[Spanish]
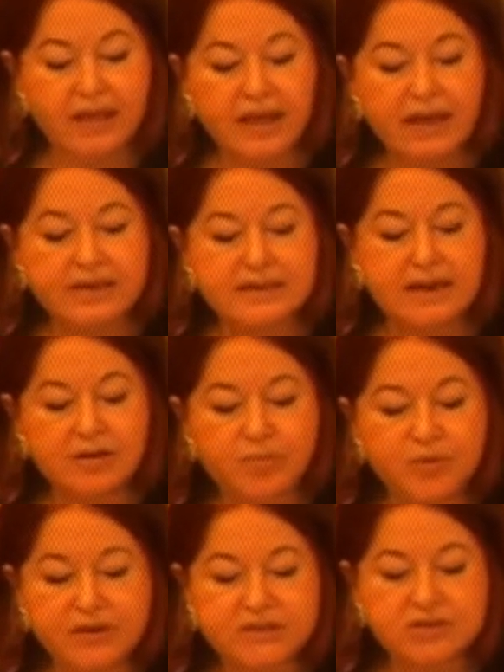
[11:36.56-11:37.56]
es el
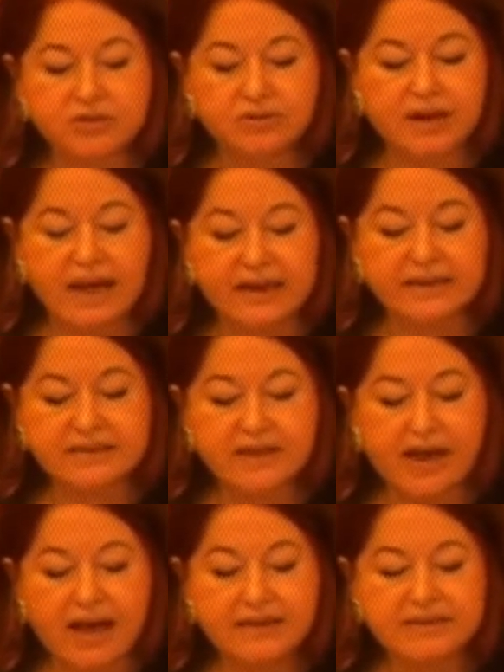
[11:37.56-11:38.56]
opuesto al
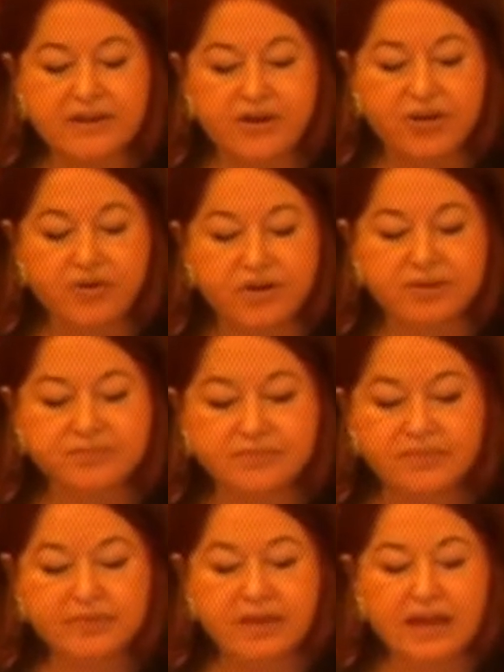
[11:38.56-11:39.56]
anterior.
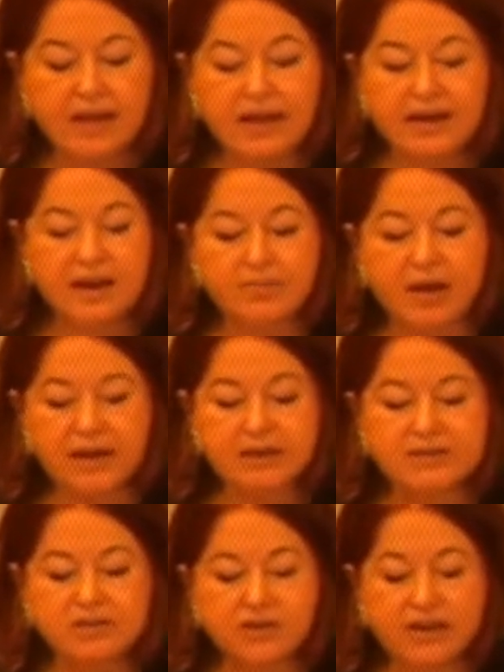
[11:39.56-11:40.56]
La
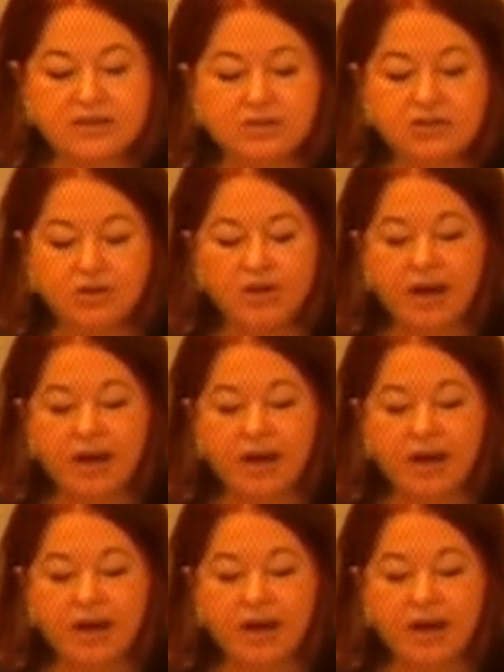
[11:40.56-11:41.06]
maestra solo